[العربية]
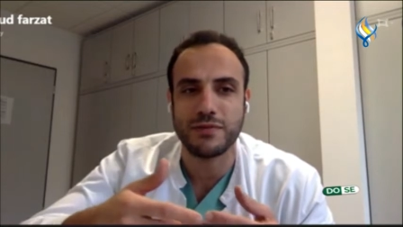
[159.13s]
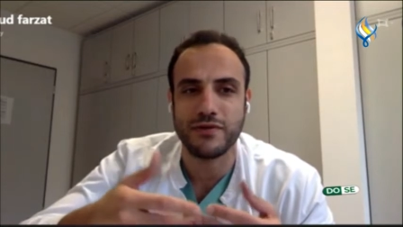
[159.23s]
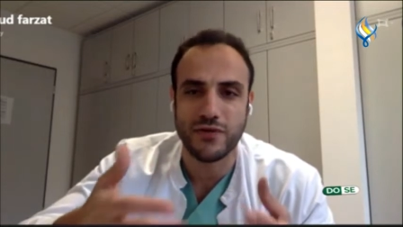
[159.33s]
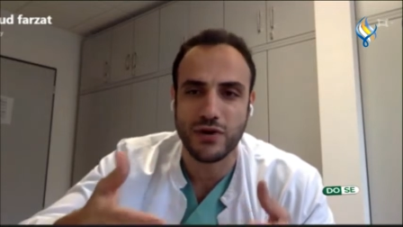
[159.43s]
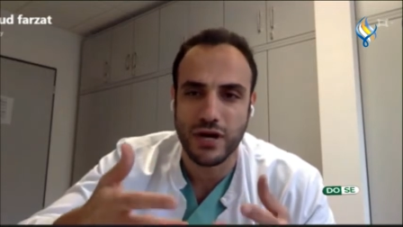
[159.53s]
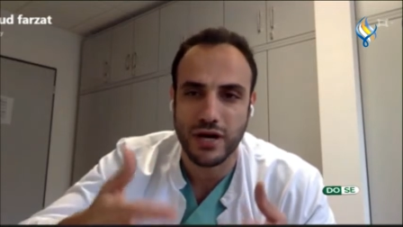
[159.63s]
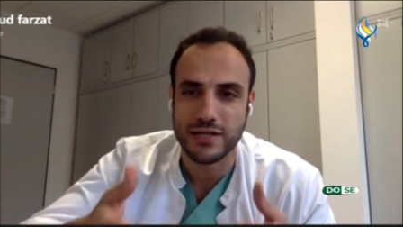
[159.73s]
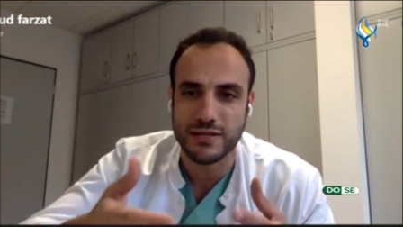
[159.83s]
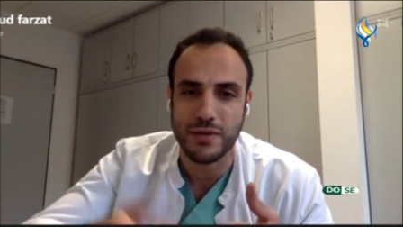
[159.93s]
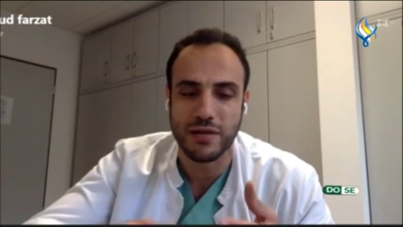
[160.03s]
بينفخ
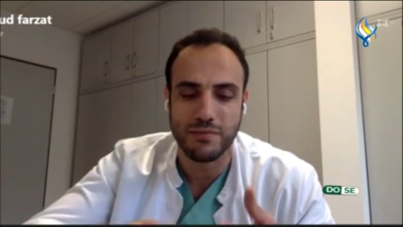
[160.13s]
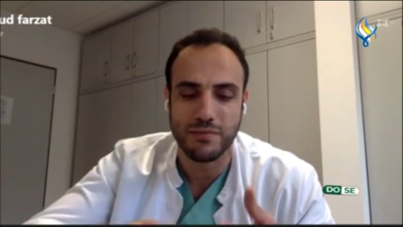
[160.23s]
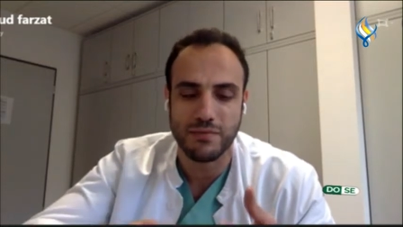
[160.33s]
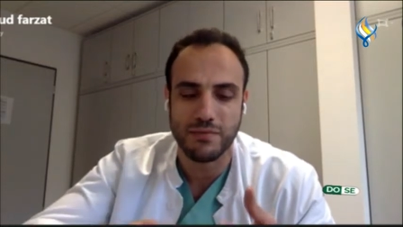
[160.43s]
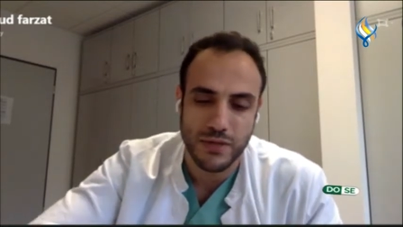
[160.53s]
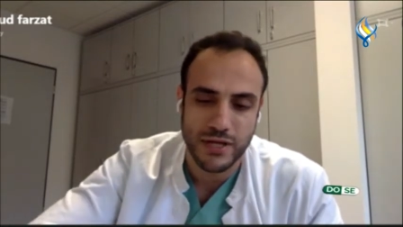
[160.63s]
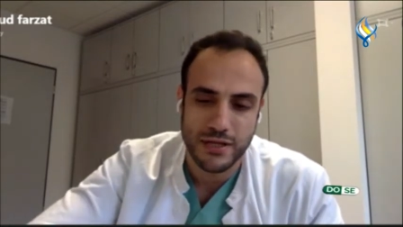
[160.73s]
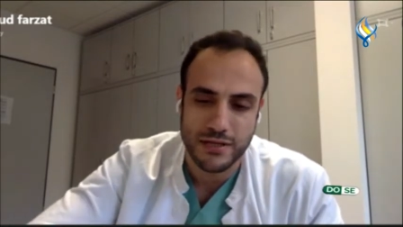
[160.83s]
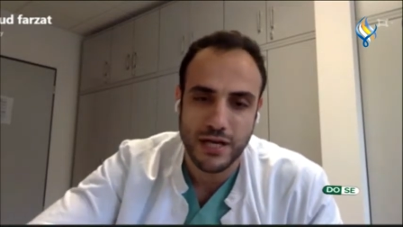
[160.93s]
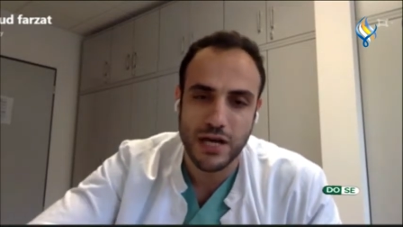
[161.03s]
غاز بطن
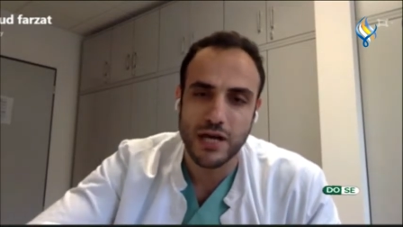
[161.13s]
المريض